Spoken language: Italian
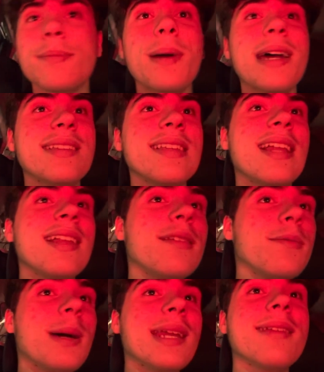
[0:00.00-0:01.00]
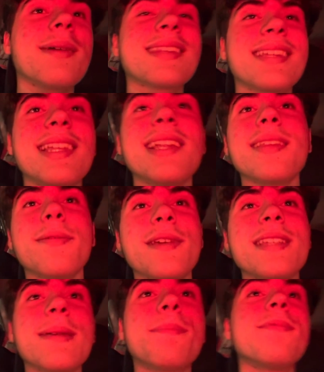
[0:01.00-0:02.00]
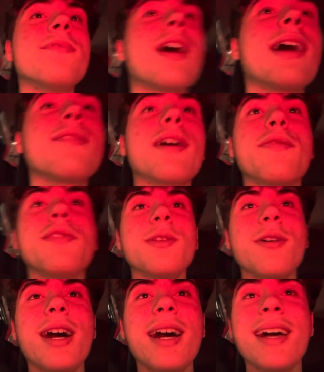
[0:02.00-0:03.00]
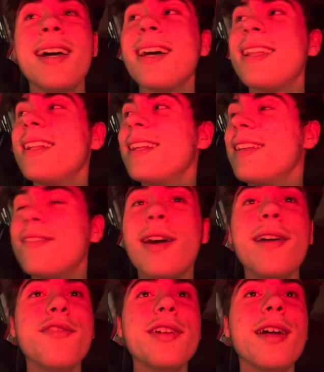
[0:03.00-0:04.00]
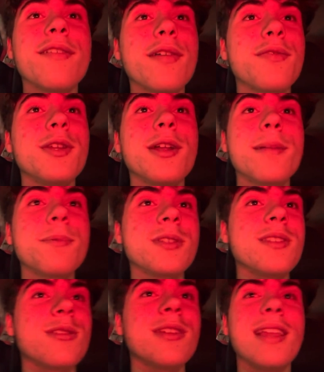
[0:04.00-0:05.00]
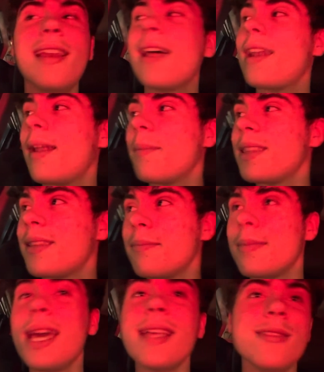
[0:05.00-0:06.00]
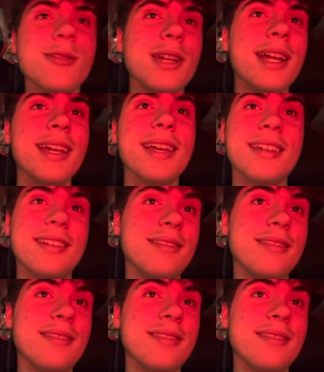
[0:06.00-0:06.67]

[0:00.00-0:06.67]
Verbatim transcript: parte dalla, parte dalla difesa, va, va, fino a, va, va, fino alla posizione dell'ala, la mette in mezzo, raga,